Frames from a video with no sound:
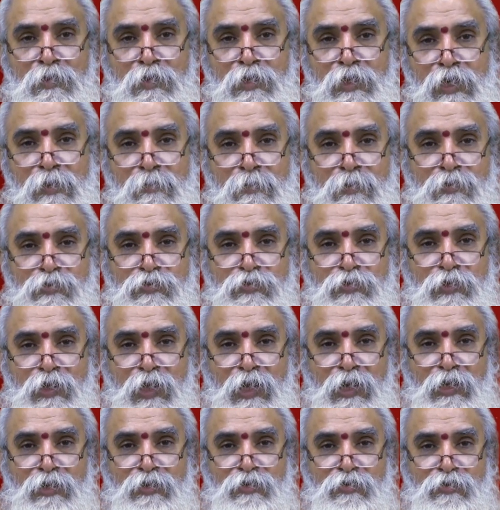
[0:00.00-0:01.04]
క్రీమ్
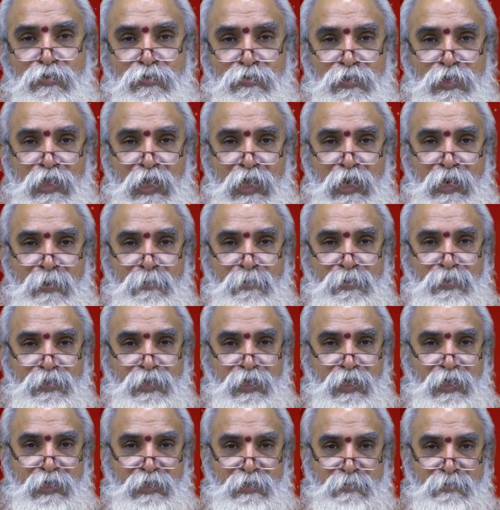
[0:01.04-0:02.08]
అచ్యుతానంద గోవింద అనే
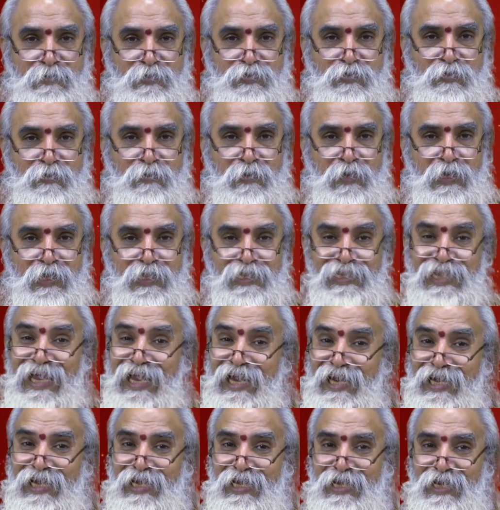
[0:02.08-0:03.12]
మంత్రాన్ని జపించుకోవాలి
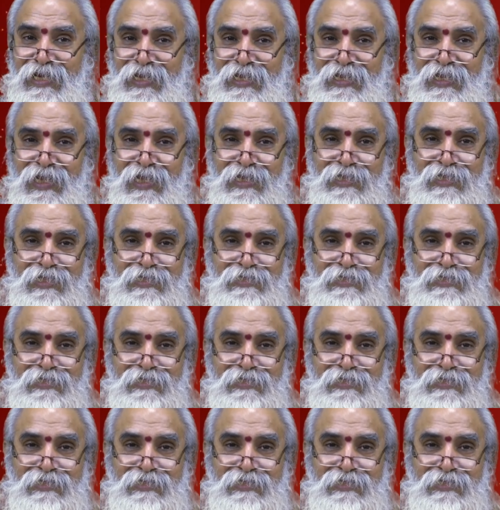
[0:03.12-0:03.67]
తల్లి లేదా